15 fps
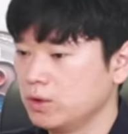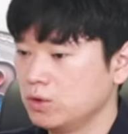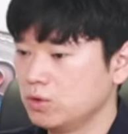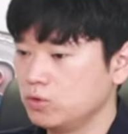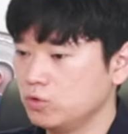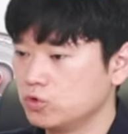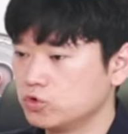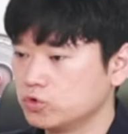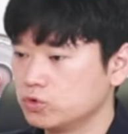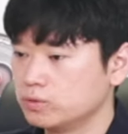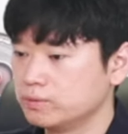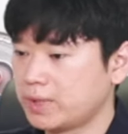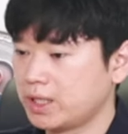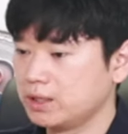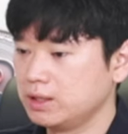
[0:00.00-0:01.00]

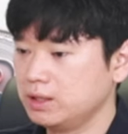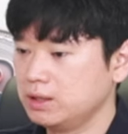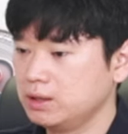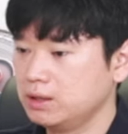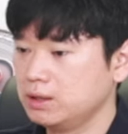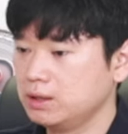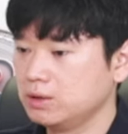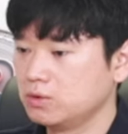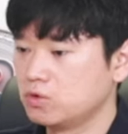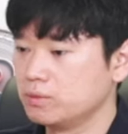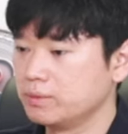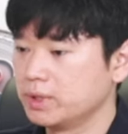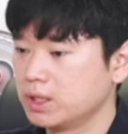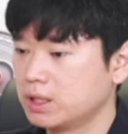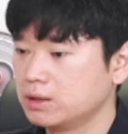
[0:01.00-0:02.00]
요즘 많이
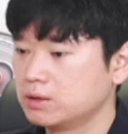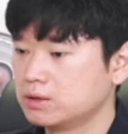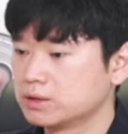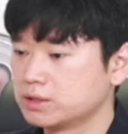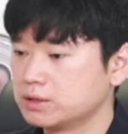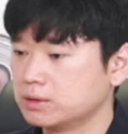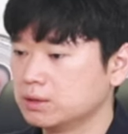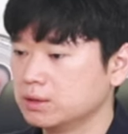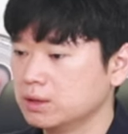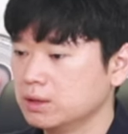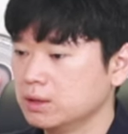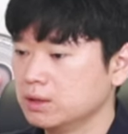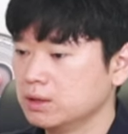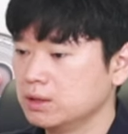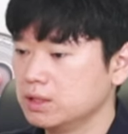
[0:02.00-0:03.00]
고민하는 것은
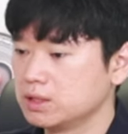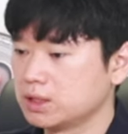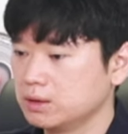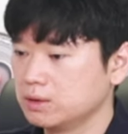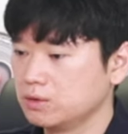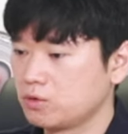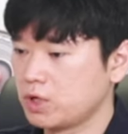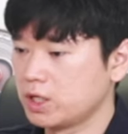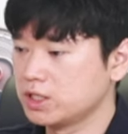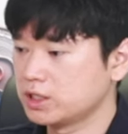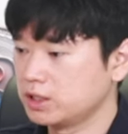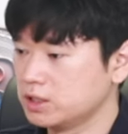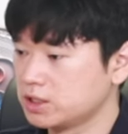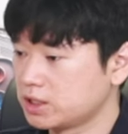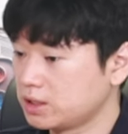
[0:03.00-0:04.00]
이제
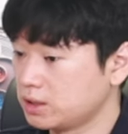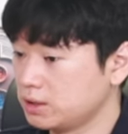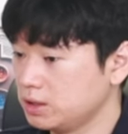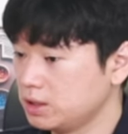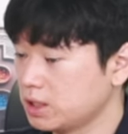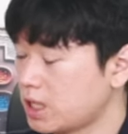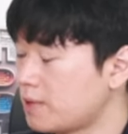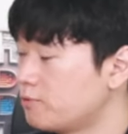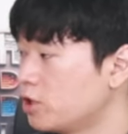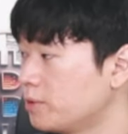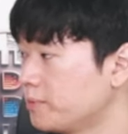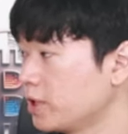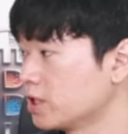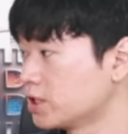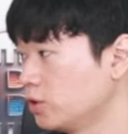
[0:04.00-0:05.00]
굉장히 이제 이
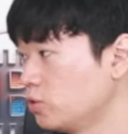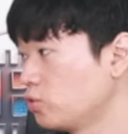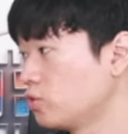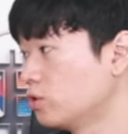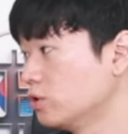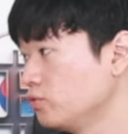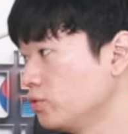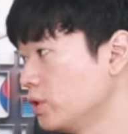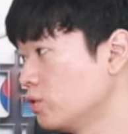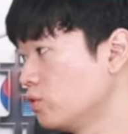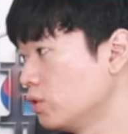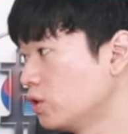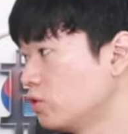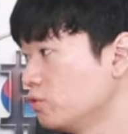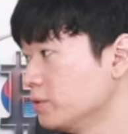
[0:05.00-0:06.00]
암호화폐가 제도권 위에
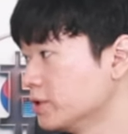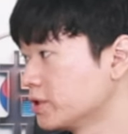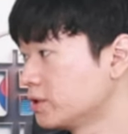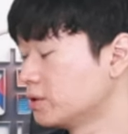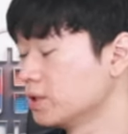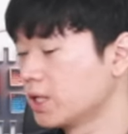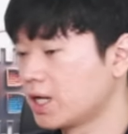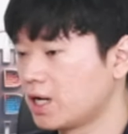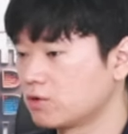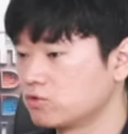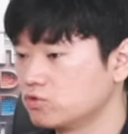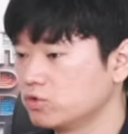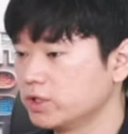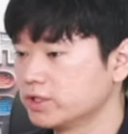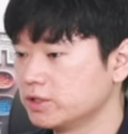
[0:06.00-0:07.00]
올라오면서
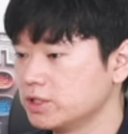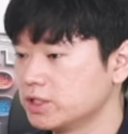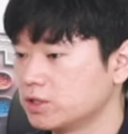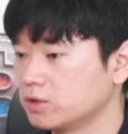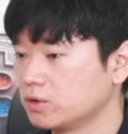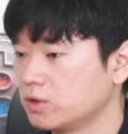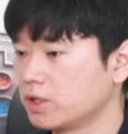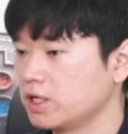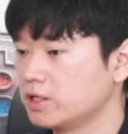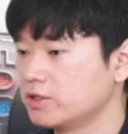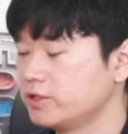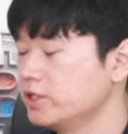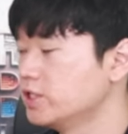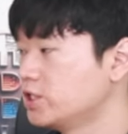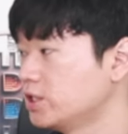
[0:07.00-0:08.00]
각국에서 이제 어떻게
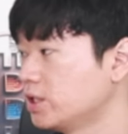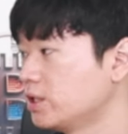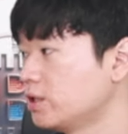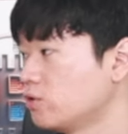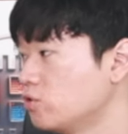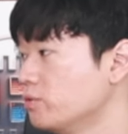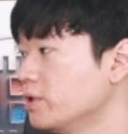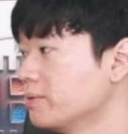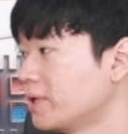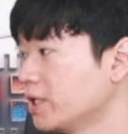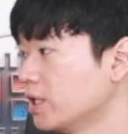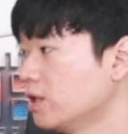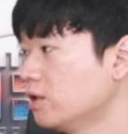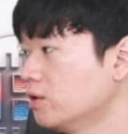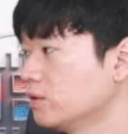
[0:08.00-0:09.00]
쓰일지에 대한 고민을 많이
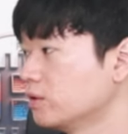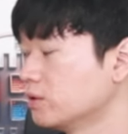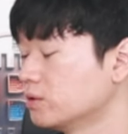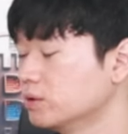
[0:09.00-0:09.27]
하거든요.